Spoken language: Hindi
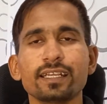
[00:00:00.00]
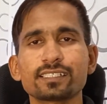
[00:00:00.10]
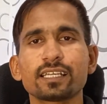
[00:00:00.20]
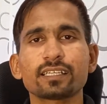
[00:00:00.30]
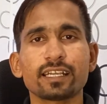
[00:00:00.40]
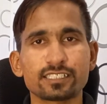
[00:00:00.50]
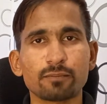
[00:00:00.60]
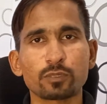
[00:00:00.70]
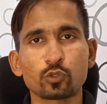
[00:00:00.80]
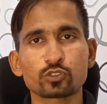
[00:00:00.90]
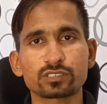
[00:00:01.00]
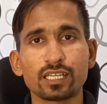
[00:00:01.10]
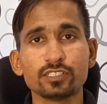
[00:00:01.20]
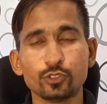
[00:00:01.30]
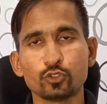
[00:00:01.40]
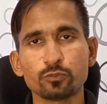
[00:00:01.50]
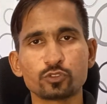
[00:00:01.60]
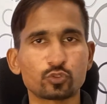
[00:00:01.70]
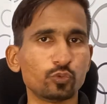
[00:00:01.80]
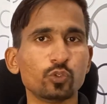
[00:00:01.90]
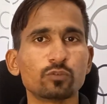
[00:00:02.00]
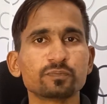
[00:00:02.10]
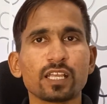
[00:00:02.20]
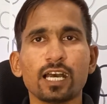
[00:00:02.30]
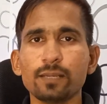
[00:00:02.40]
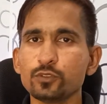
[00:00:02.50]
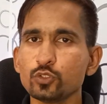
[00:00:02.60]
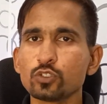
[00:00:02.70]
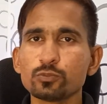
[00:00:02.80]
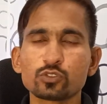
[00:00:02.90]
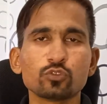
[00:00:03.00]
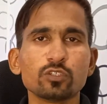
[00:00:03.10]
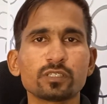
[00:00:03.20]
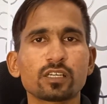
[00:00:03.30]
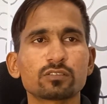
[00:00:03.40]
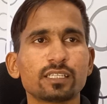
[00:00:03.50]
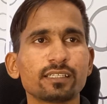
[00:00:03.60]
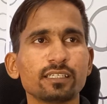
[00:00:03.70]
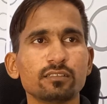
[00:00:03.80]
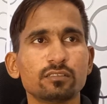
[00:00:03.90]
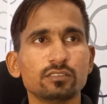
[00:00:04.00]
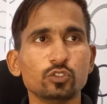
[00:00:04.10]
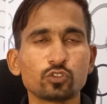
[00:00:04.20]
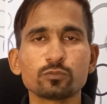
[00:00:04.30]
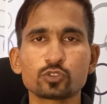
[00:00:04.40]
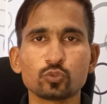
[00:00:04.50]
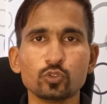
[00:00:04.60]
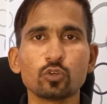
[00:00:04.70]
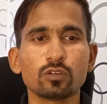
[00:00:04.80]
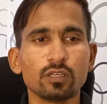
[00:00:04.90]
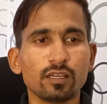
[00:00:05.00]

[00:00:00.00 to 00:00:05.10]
इसका एक एग्जाम्पल हो सकता है यूट्यूब स्टूडियो अब यूट्यूब स्टूडियो में क्या होता है ना कि यूट्यूब स्टूडियो